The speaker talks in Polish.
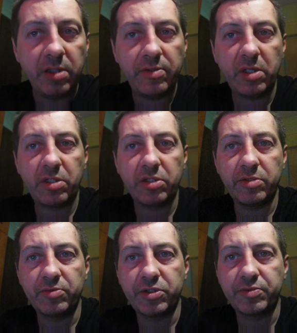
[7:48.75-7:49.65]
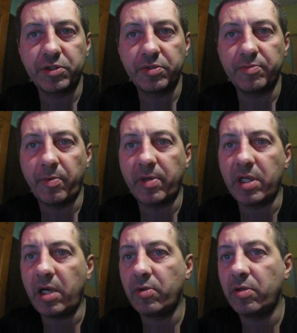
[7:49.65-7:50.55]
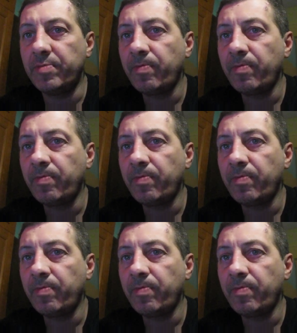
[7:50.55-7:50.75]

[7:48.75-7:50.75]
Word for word: wielokrotnie mu się przy tym pomagało